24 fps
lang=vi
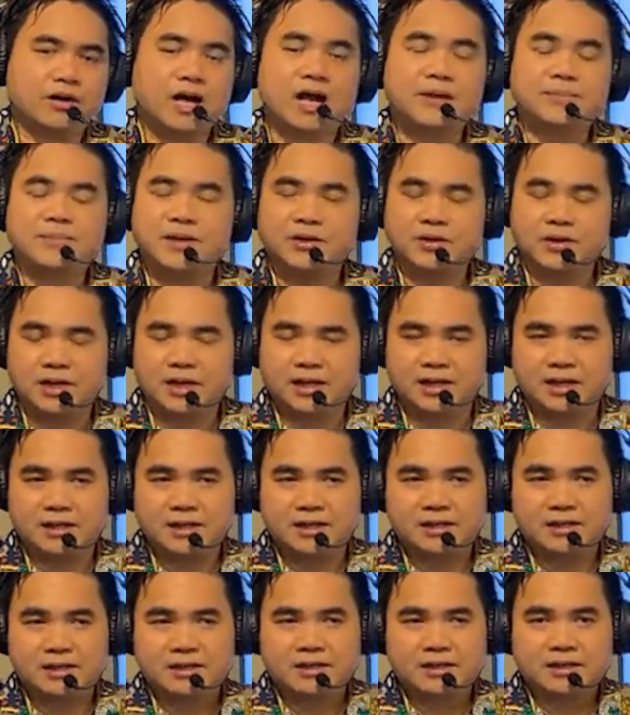Ramire
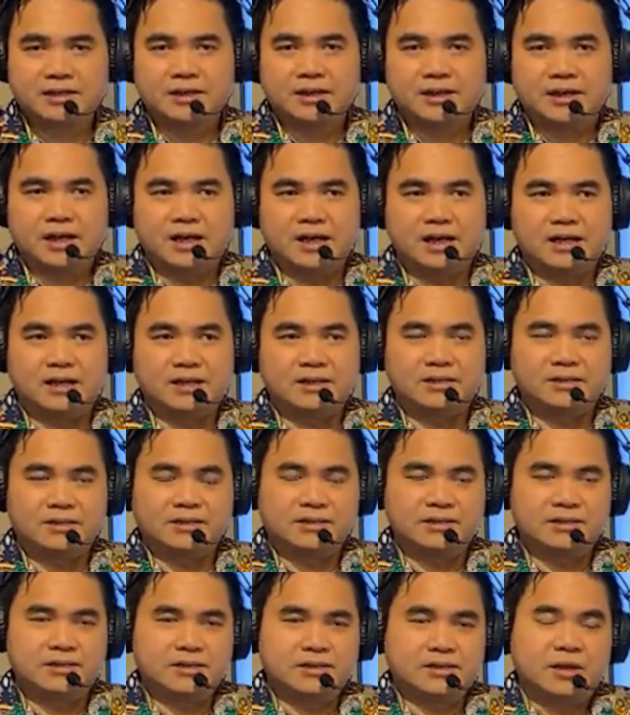à
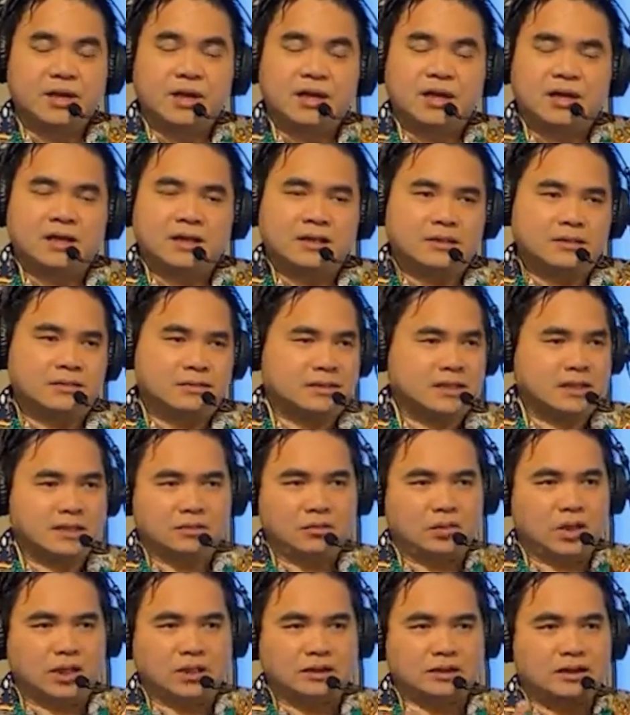thì
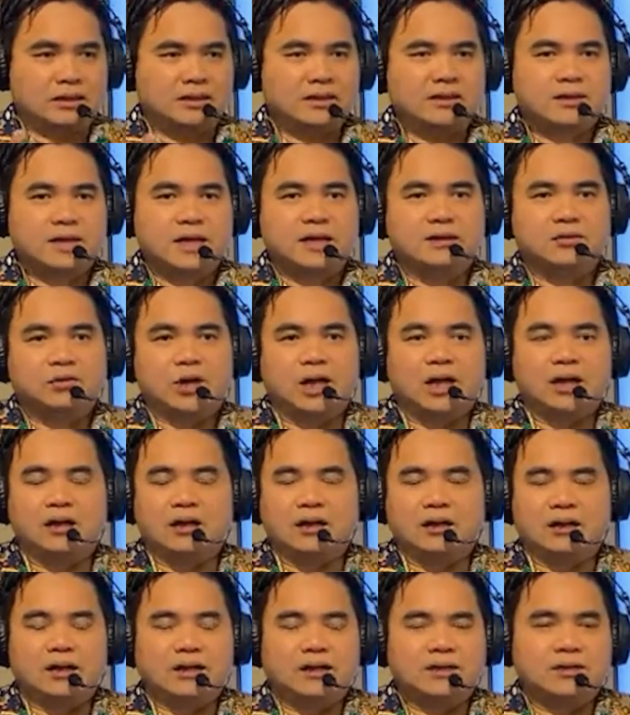toàn những cái cây toàn
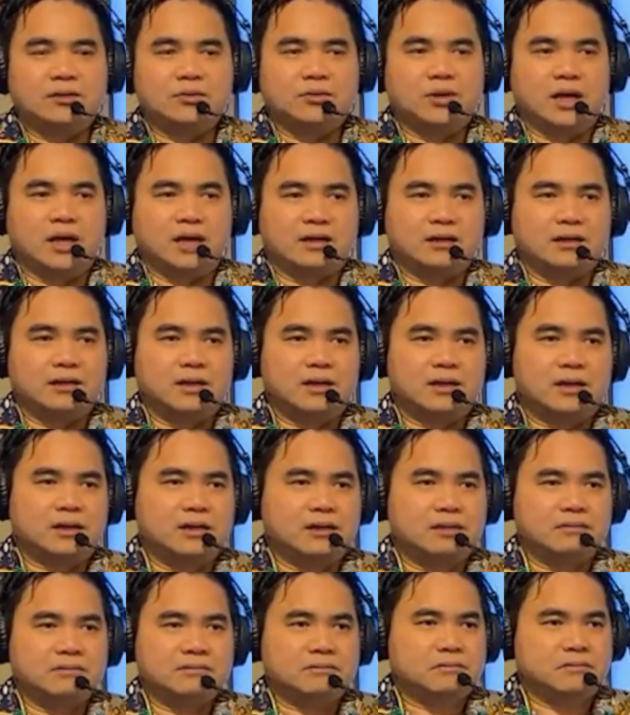là cỡ chừng khoảng
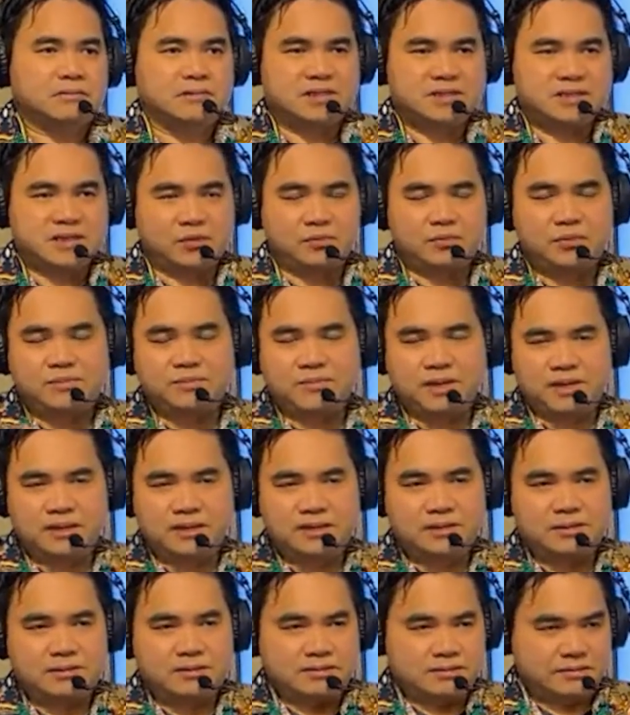à, sáu mươi
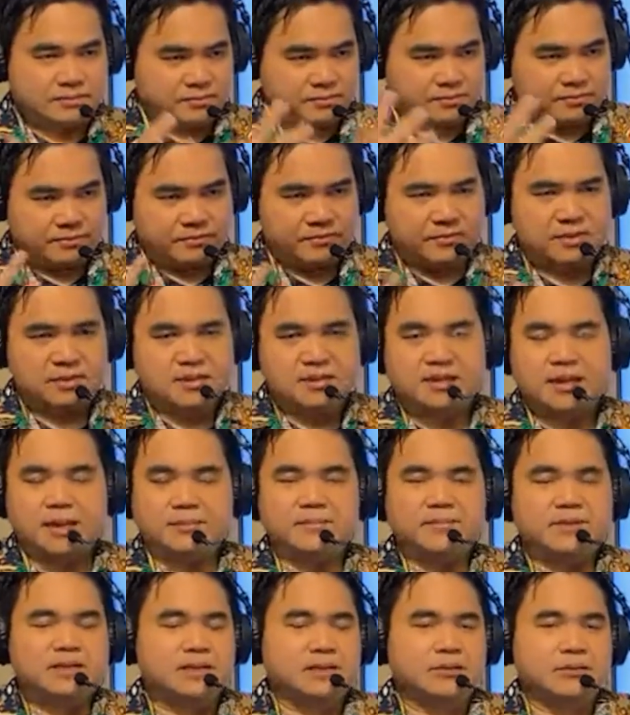mấy
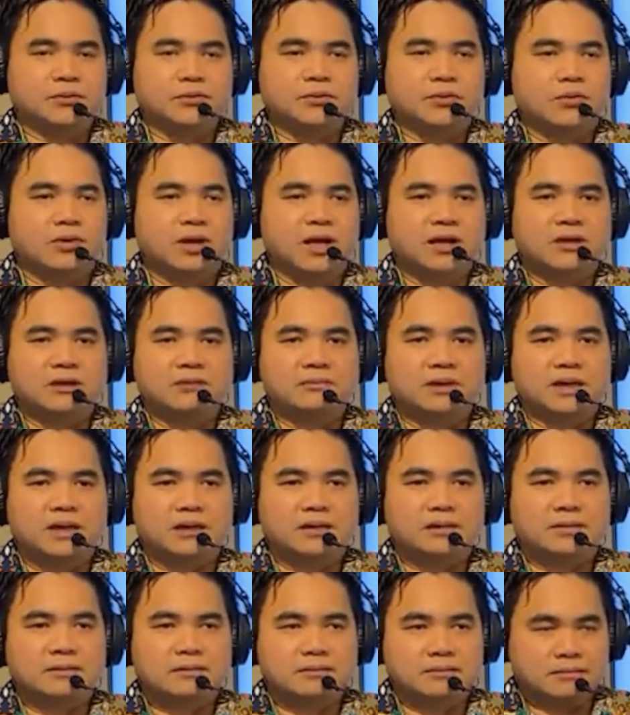trăm triệu đổ lên không à
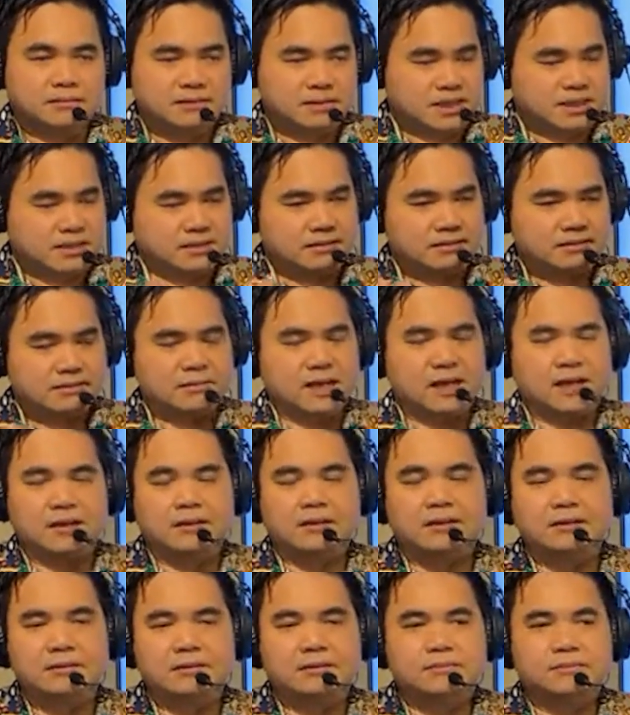những cây
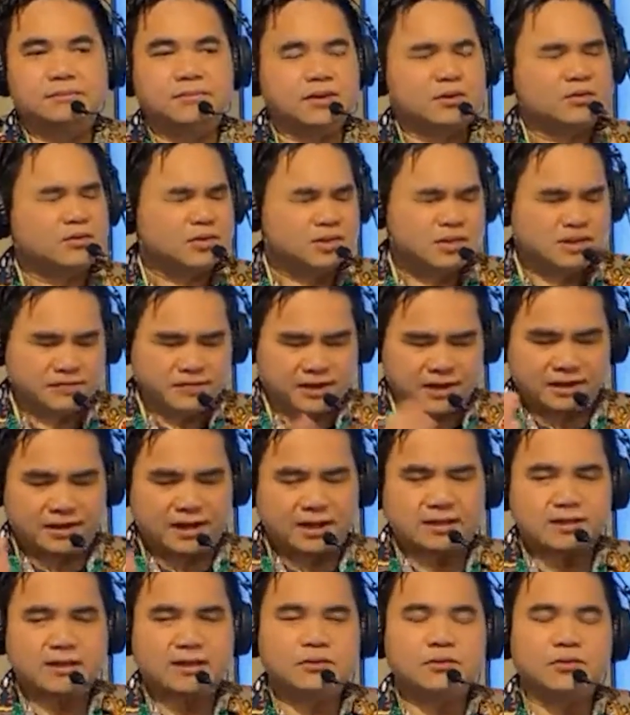đỉnh chưa phải
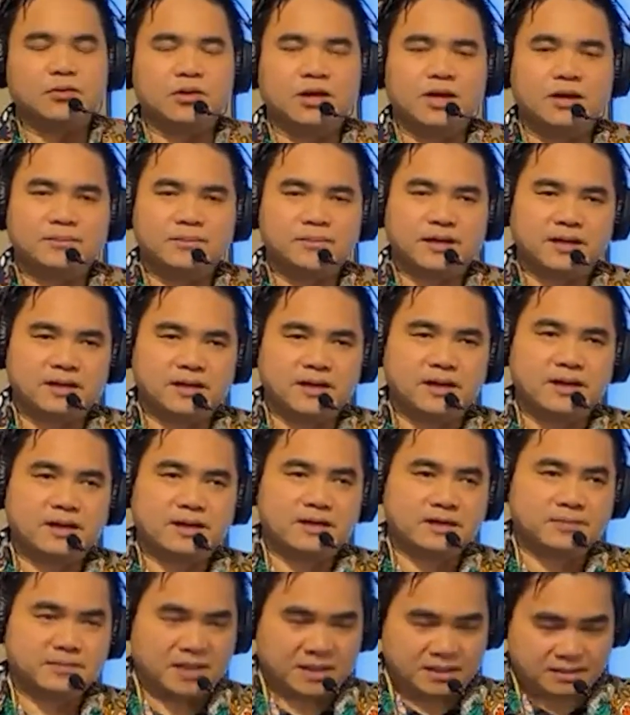đỉnh nhất của Ramire
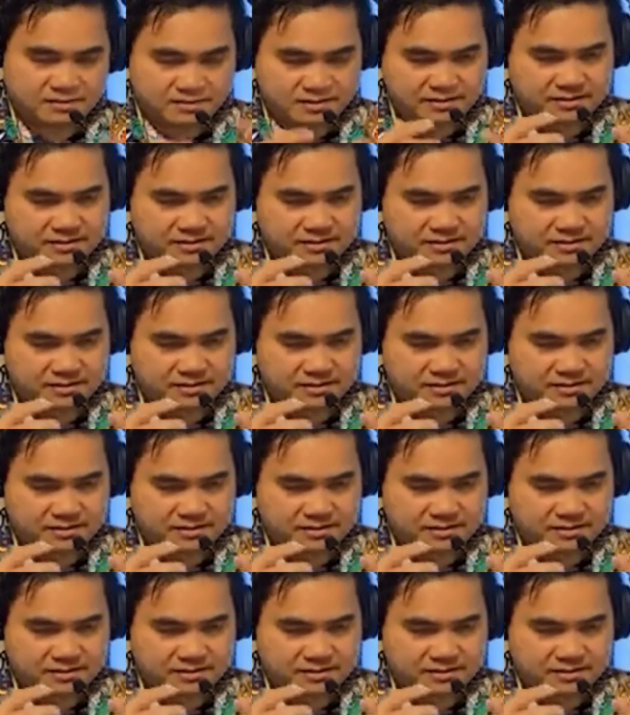nhưng mà